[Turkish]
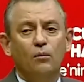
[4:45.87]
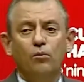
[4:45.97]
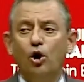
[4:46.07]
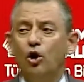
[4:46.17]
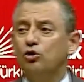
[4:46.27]

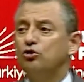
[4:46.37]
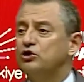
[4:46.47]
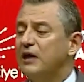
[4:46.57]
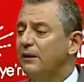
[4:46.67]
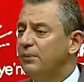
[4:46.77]
bu
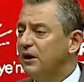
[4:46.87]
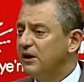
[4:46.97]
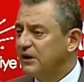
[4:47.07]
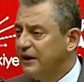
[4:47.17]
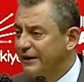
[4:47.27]
örgütsel
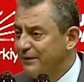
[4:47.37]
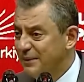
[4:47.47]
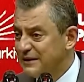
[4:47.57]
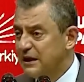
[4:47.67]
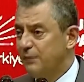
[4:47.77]

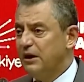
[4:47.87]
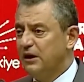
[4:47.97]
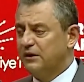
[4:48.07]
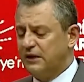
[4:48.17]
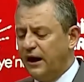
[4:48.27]
birlikteliğimizle
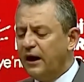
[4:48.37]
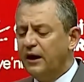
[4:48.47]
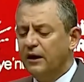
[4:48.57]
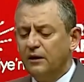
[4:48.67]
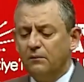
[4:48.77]
birlikte
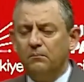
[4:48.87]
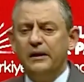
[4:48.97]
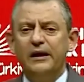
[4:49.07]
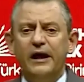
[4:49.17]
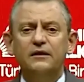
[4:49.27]

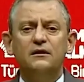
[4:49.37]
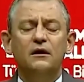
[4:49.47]
millet